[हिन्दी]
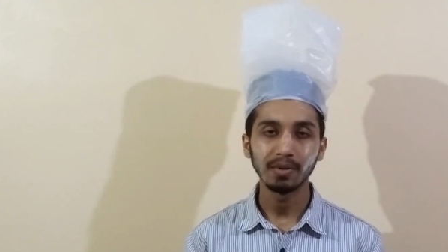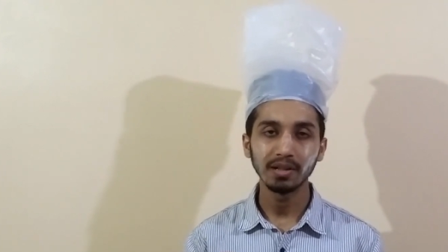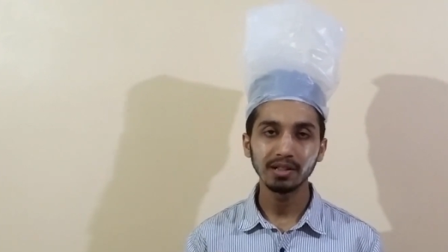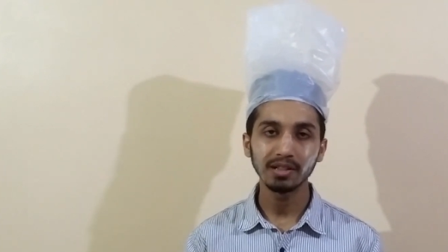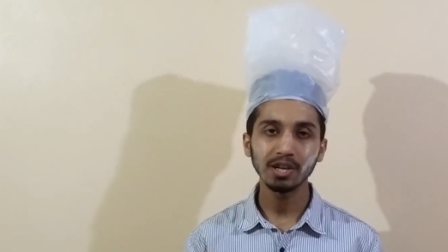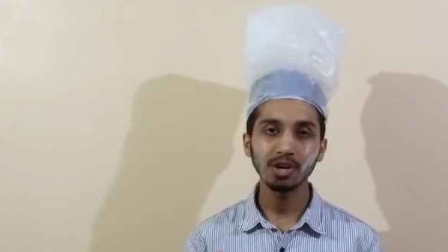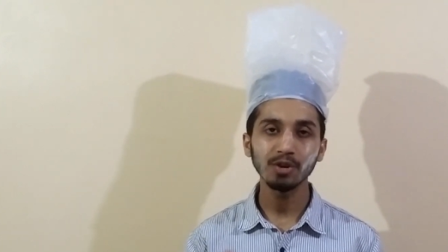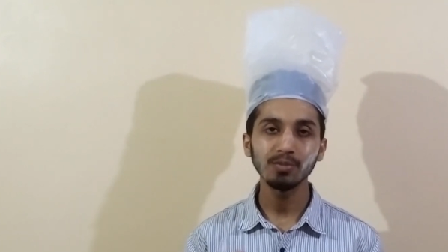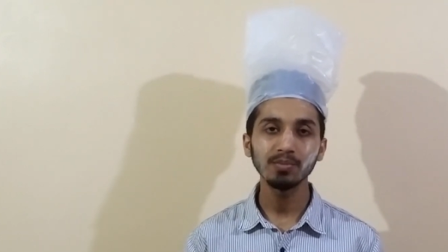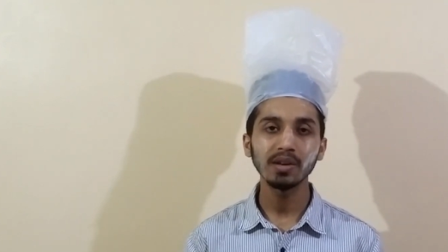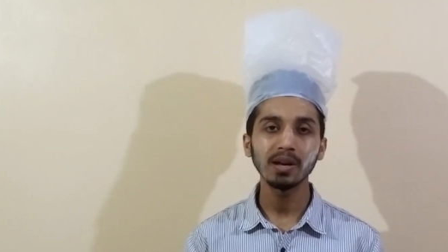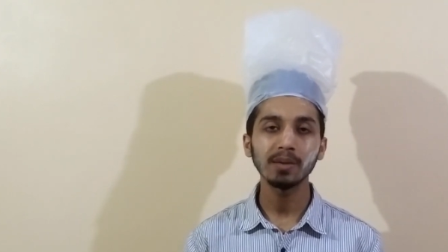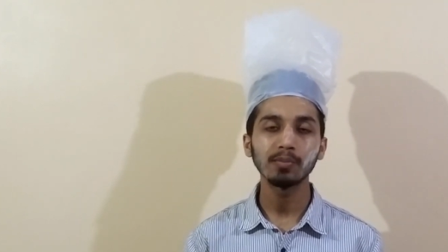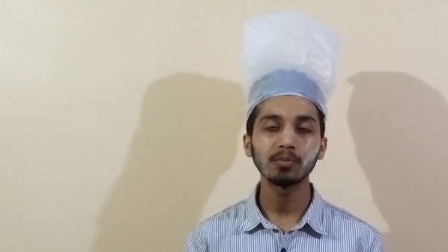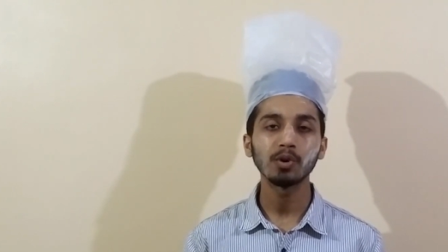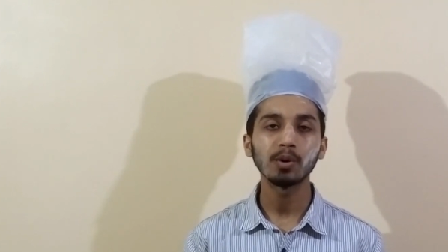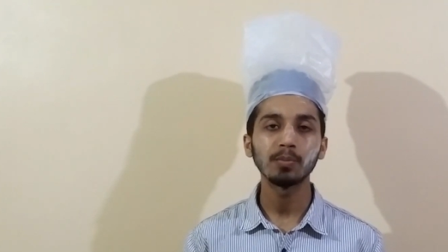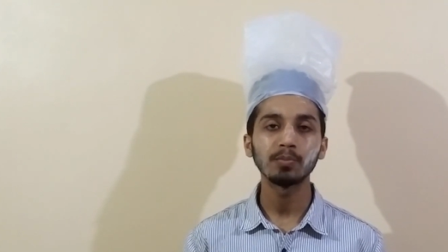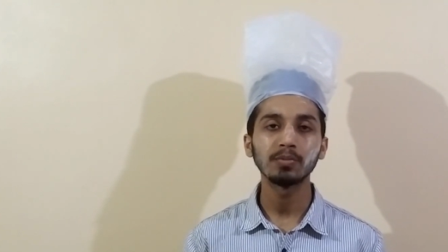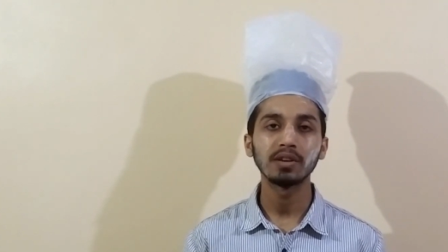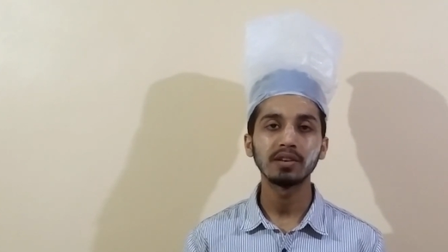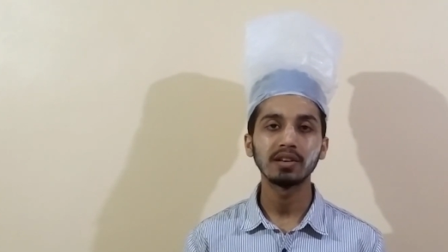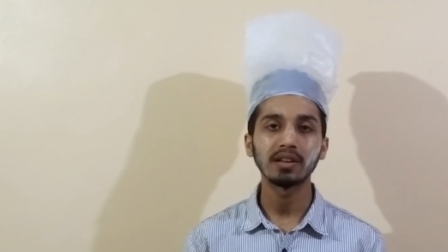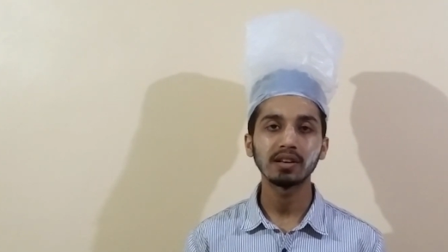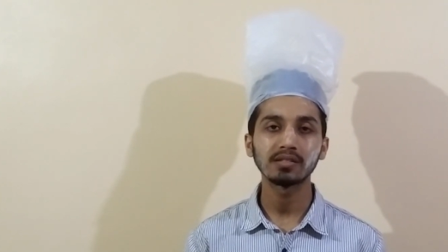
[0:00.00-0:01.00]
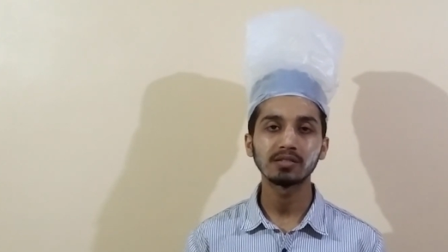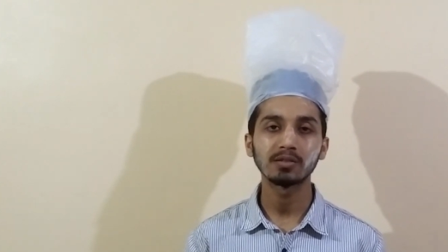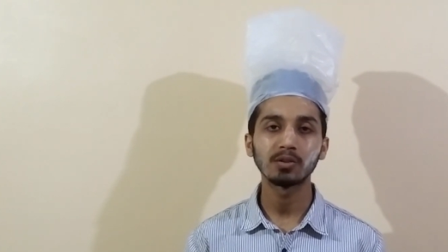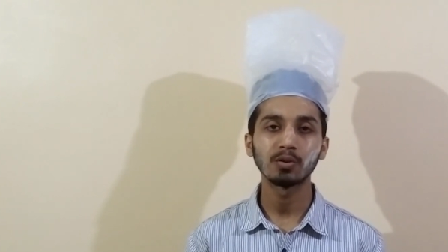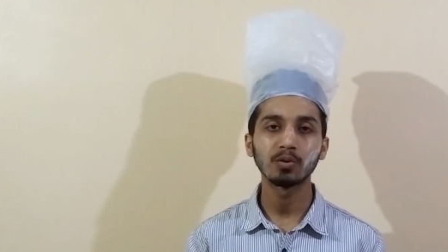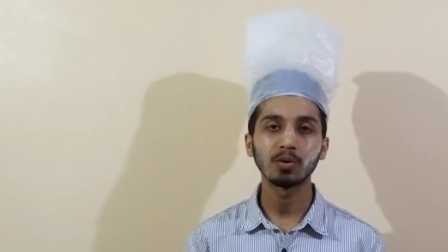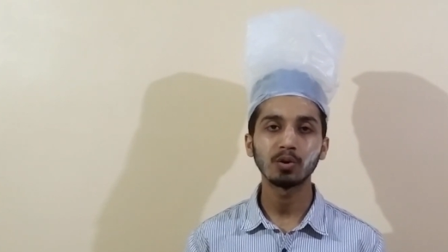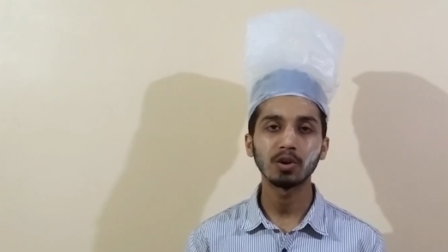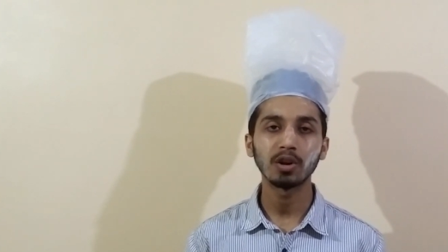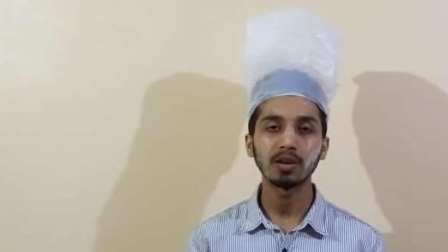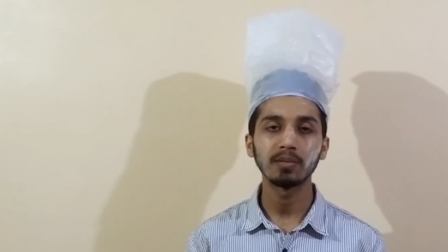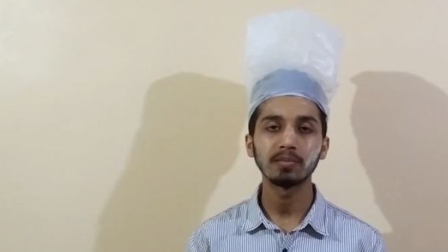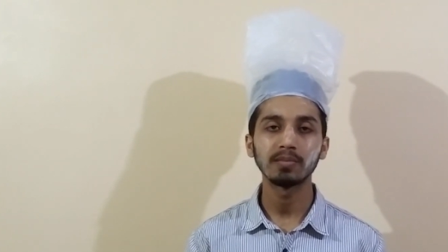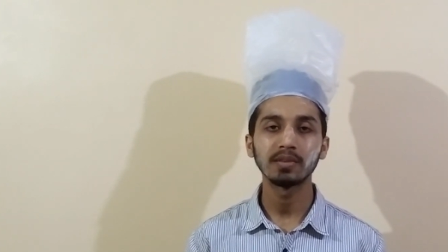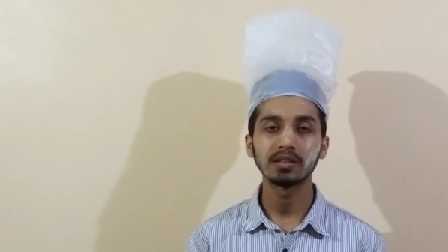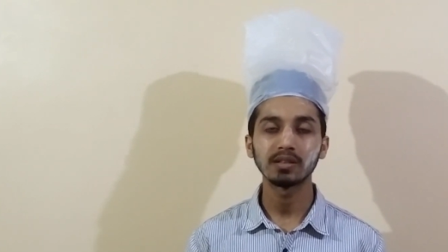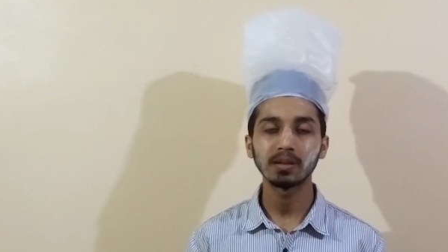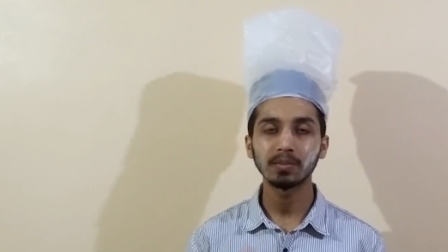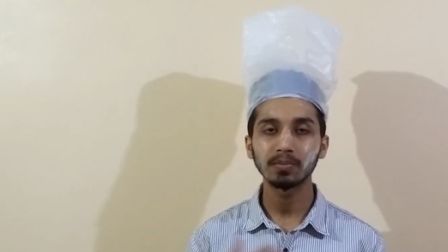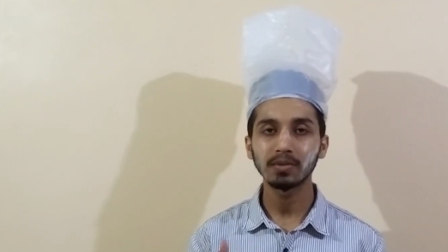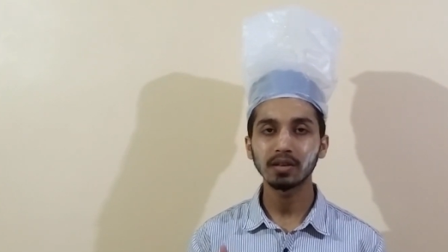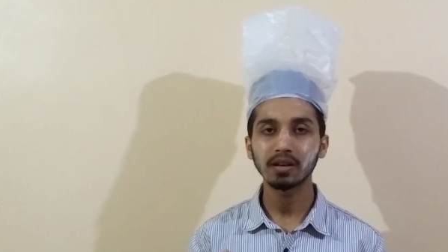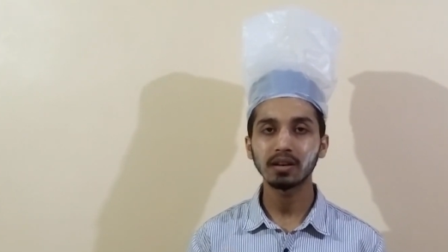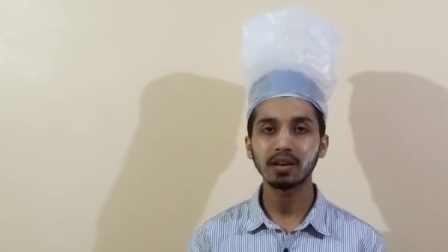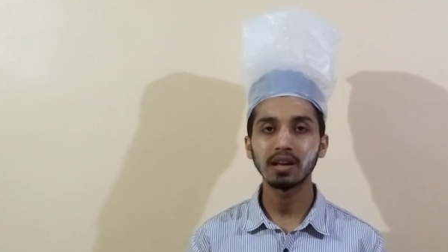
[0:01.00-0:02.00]
मिलता हूँ मैं आपको अपनी नेक्स्ट ट्यूटोरियल
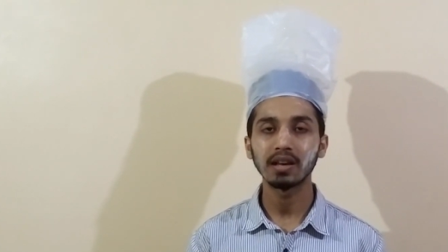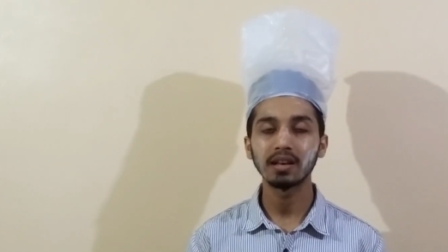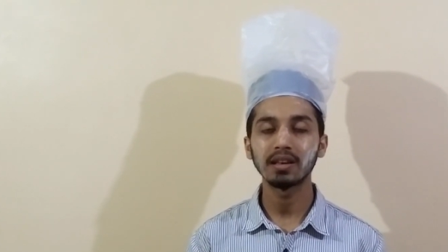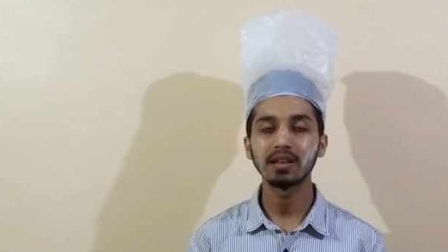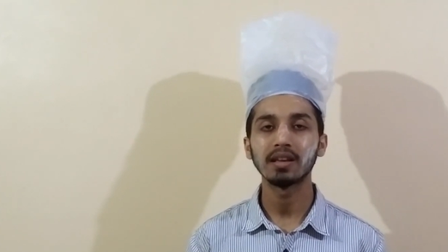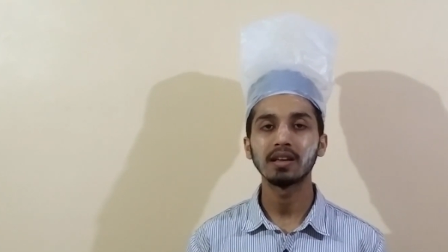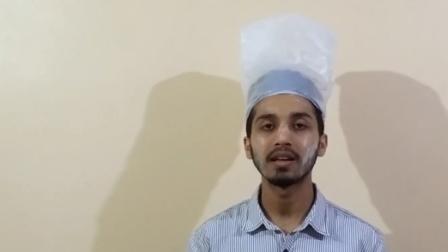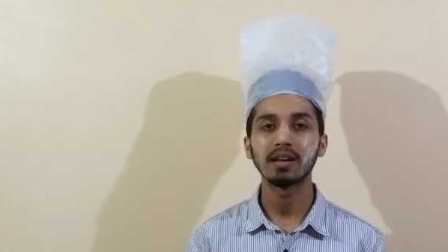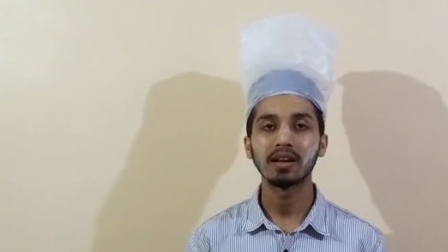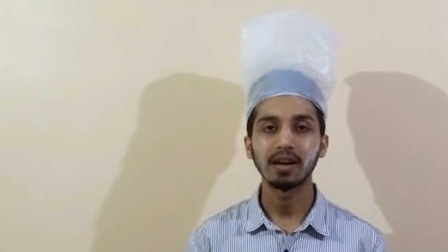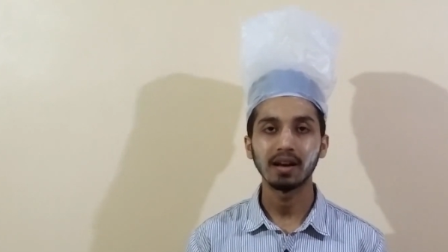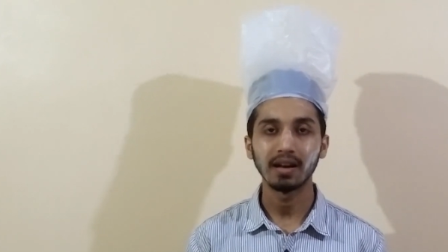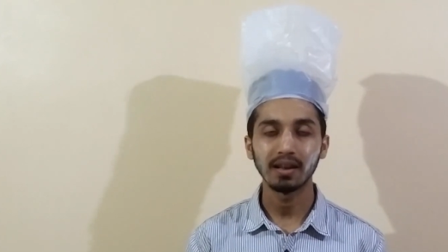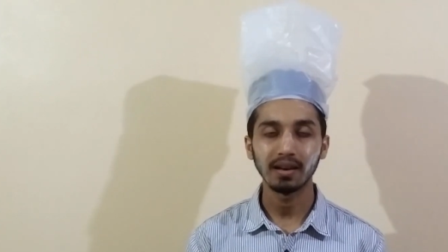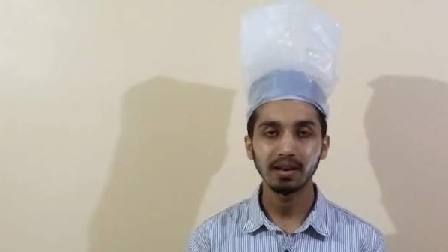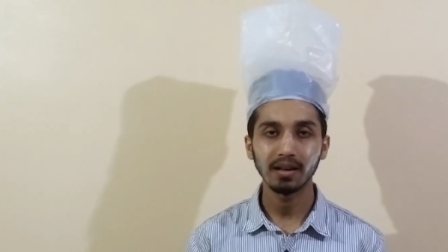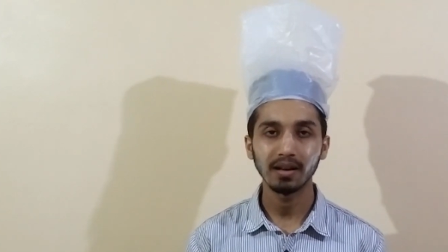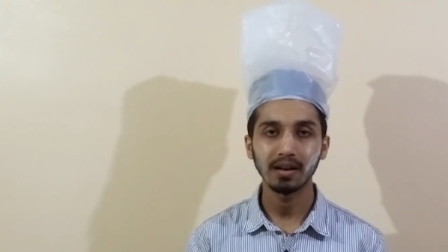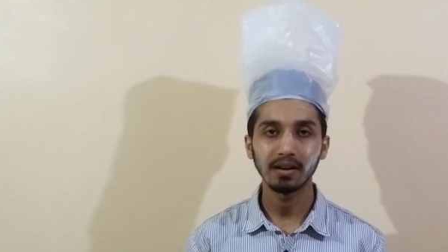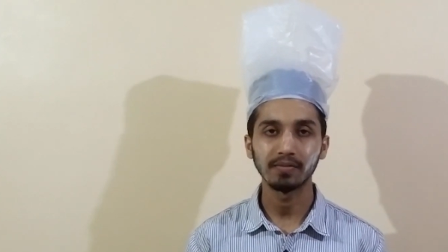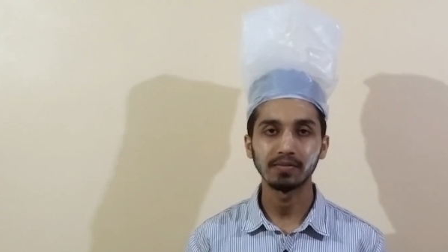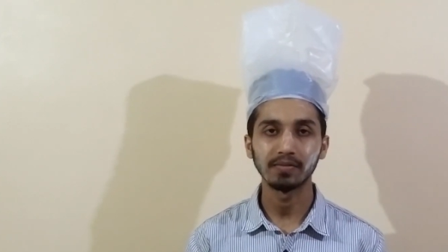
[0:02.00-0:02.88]
में तब तक के लिए अल्लाह